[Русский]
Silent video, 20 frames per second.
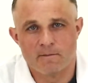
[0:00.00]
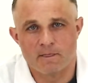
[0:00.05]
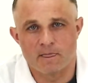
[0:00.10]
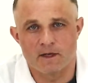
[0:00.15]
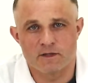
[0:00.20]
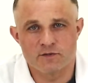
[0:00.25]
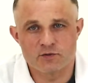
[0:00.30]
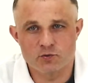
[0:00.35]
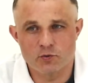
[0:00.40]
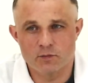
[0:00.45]

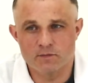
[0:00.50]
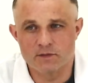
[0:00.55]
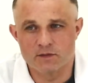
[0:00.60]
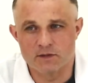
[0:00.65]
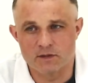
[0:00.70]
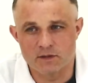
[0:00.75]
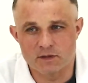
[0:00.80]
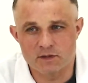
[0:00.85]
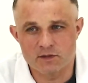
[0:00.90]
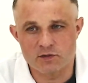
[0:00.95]

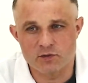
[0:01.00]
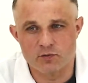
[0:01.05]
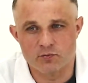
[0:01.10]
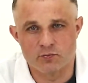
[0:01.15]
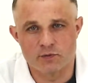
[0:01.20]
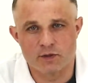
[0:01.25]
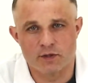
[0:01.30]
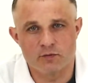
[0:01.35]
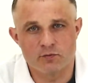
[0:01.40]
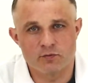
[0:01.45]
Особенно если
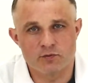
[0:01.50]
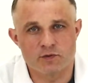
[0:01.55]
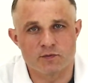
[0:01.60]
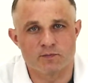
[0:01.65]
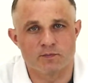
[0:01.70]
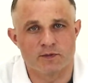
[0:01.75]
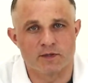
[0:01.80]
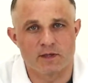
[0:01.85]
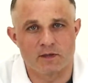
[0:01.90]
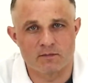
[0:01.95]
удается
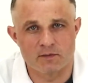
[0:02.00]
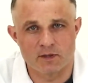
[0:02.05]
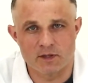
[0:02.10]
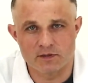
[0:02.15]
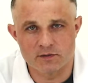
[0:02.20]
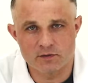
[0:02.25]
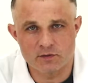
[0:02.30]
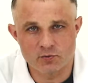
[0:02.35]
подобрать